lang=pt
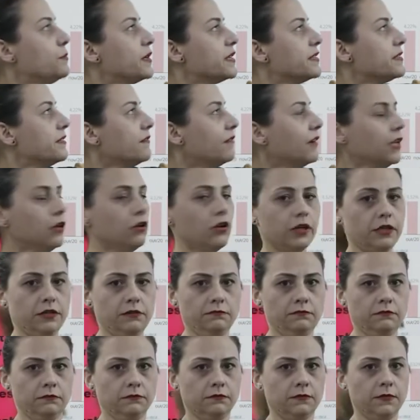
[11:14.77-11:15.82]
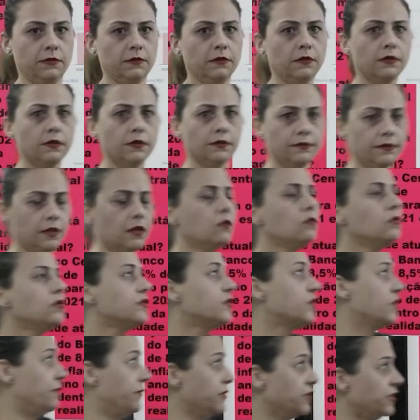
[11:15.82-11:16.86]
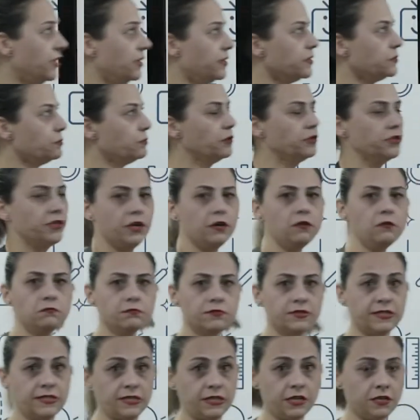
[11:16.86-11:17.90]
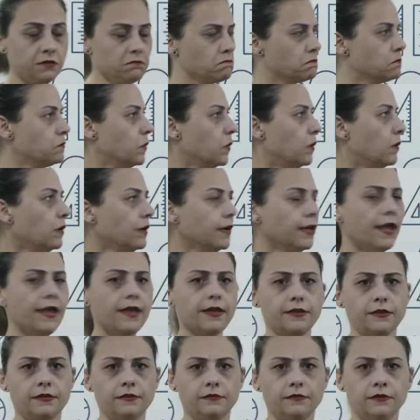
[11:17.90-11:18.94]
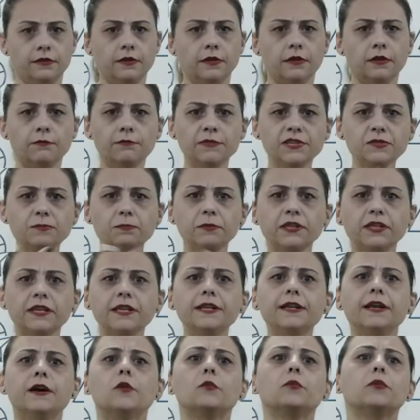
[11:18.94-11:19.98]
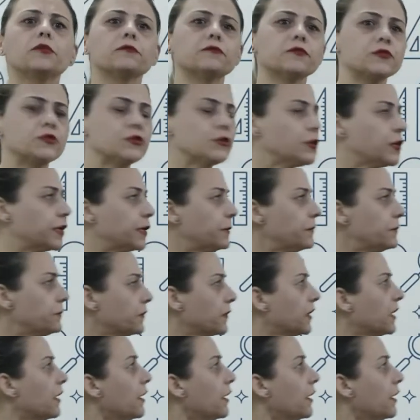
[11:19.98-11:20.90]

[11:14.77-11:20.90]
a esse valor. Então, se você respondeu sim, ok. Mas por que não, professora?